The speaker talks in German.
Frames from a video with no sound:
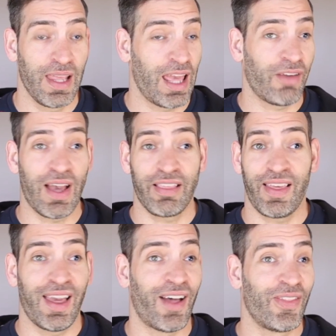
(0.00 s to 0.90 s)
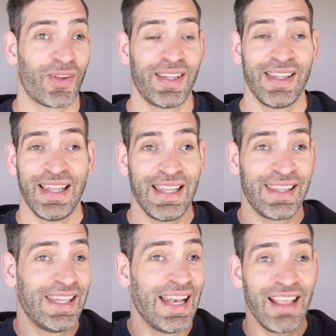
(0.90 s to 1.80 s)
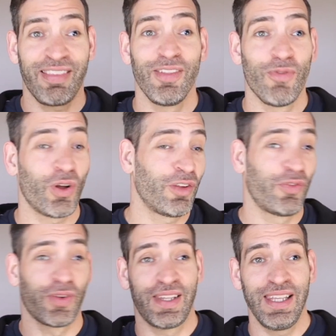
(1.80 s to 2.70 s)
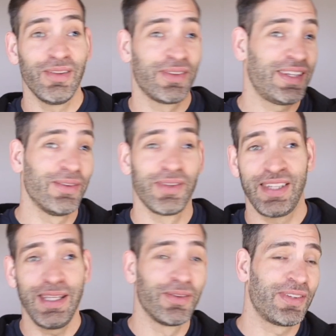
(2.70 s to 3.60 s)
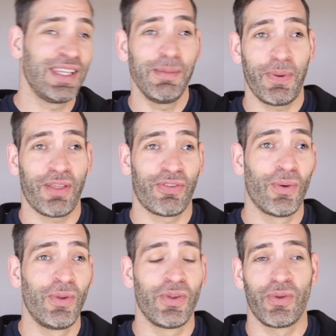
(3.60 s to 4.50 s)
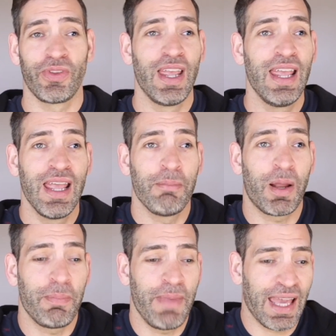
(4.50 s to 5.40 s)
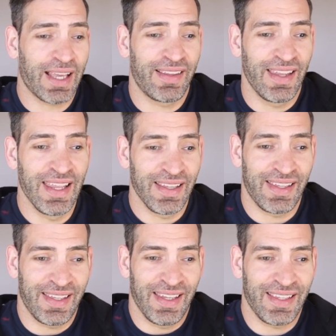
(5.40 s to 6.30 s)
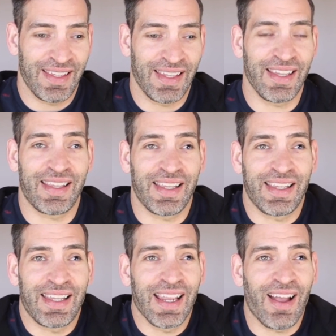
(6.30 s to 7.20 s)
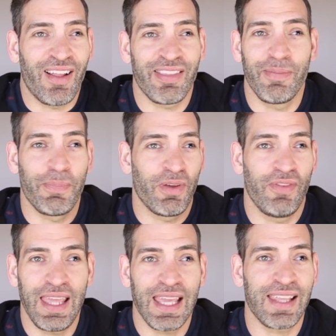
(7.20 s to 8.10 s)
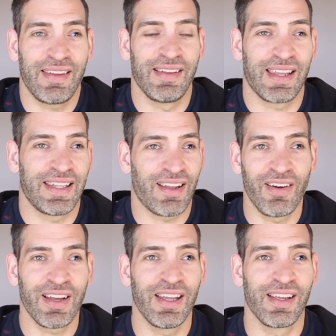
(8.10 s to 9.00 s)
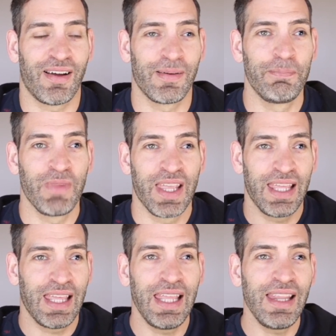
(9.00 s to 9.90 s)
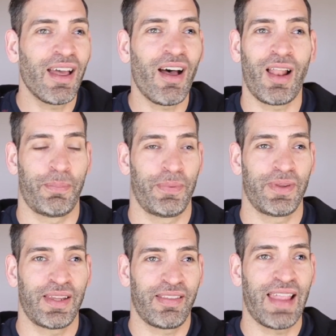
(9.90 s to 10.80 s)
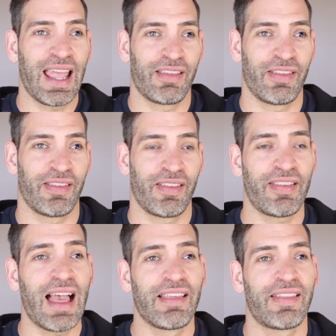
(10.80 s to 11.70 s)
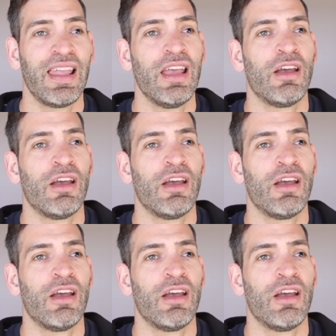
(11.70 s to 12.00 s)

er weiß, er hat noch die letzten Worte für die und die und die und die Person und man merkt den ganzen bewegten Gedankengang innerhalb des Textes. Das heißt,